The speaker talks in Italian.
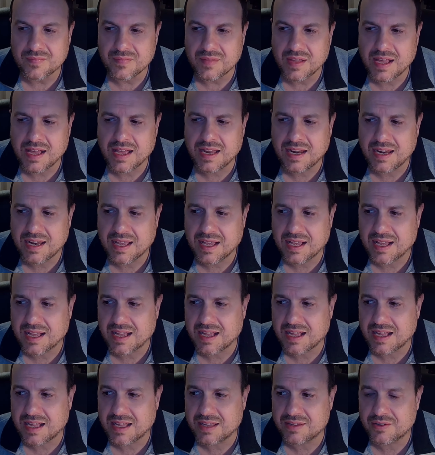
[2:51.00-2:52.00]

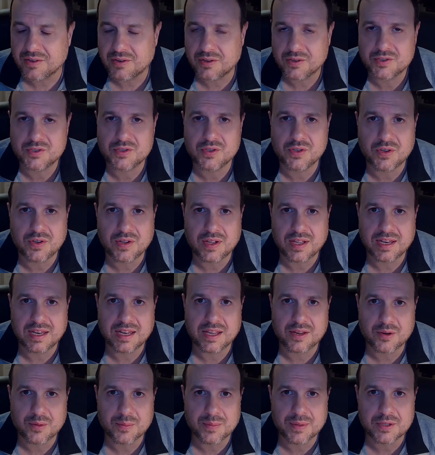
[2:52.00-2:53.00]
alla, non lo so, alla
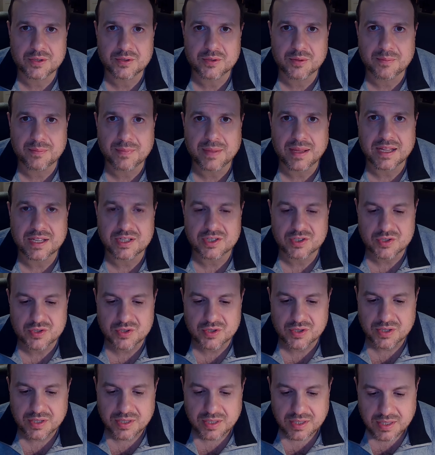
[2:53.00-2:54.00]
Roberto
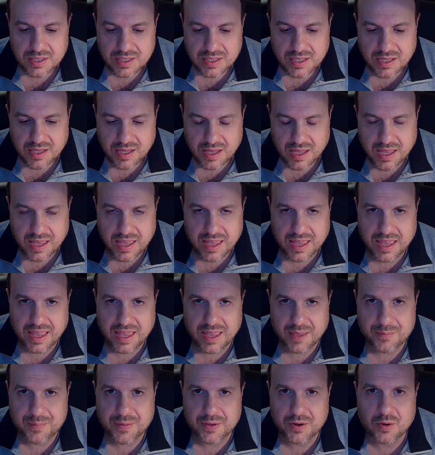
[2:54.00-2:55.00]
Baggio, e
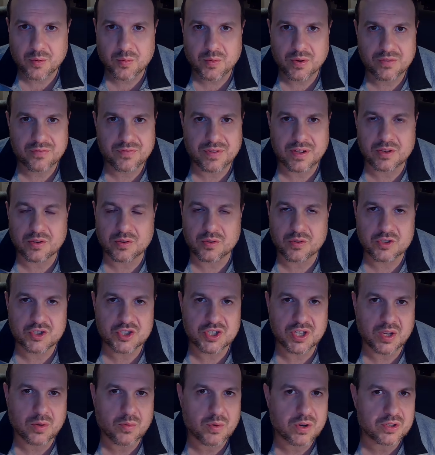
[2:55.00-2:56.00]
eh, però quel fallo non
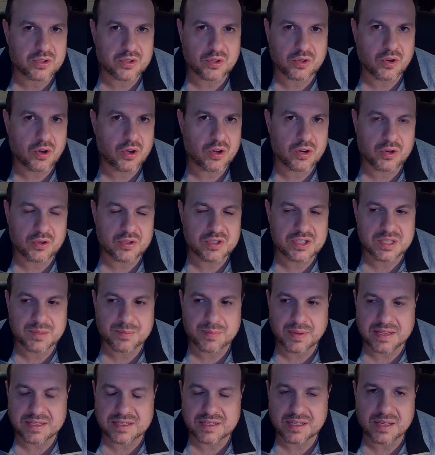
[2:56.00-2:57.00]
c'era, quarto gol non si
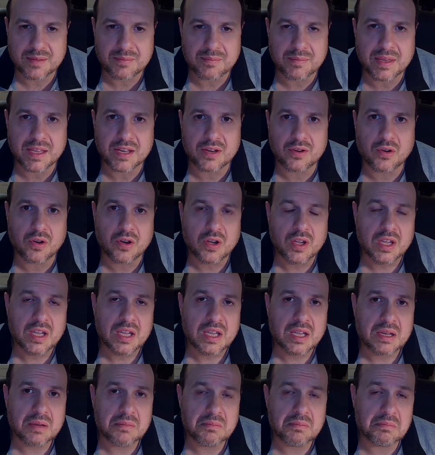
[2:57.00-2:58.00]
pensa nemmeno,
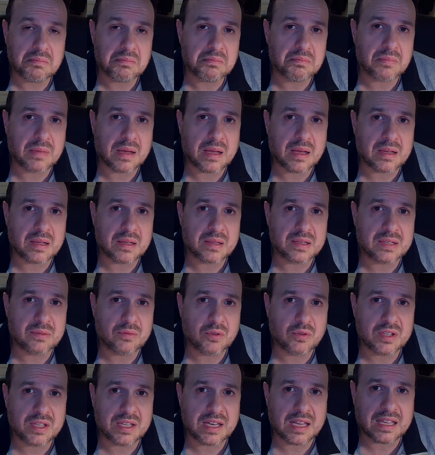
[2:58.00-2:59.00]

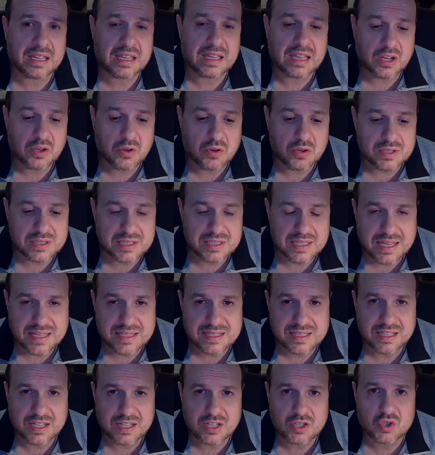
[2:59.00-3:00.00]
devo dire che il
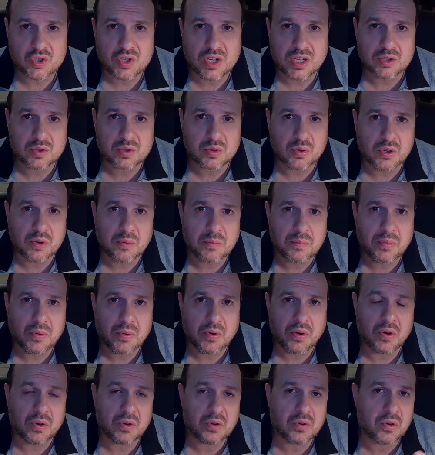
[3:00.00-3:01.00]
Cosenza dei giocatori, un
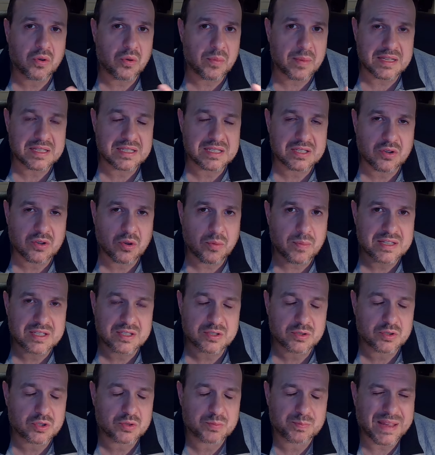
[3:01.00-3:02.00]
po' come, come,
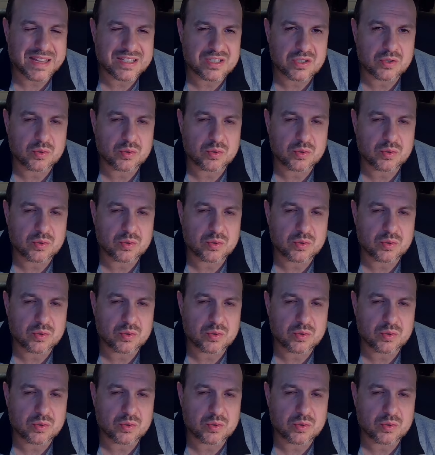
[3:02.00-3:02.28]
spesso